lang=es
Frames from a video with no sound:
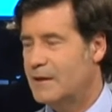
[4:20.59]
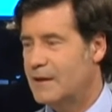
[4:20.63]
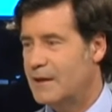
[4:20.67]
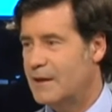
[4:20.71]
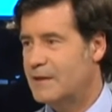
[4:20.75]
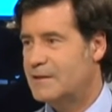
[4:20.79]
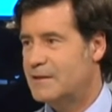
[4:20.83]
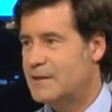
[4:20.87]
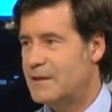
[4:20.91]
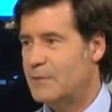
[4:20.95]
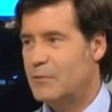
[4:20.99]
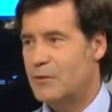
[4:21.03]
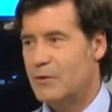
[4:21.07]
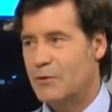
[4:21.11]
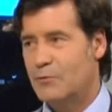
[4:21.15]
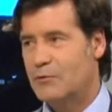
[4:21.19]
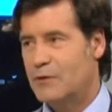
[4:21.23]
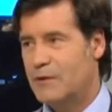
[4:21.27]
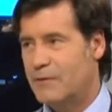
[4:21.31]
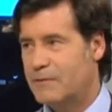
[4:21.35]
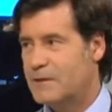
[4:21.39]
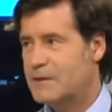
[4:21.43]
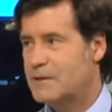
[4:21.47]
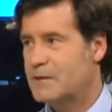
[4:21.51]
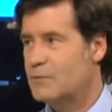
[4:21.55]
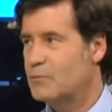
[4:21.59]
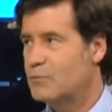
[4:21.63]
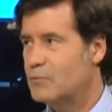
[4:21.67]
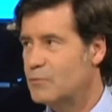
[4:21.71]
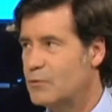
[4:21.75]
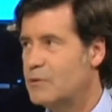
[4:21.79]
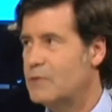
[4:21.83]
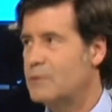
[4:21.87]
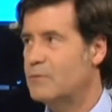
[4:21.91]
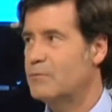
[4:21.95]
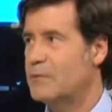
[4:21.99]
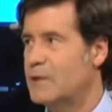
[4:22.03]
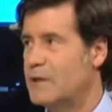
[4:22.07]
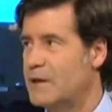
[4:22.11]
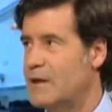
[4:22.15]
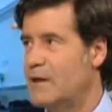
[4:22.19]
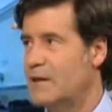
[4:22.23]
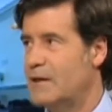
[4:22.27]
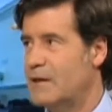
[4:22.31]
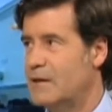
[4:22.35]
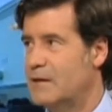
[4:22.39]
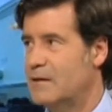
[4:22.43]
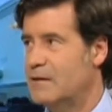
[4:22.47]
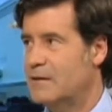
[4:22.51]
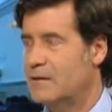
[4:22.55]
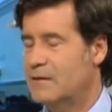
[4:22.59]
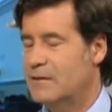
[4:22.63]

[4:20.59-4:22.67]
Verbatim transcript: hecha, pero es una frase muy complicada.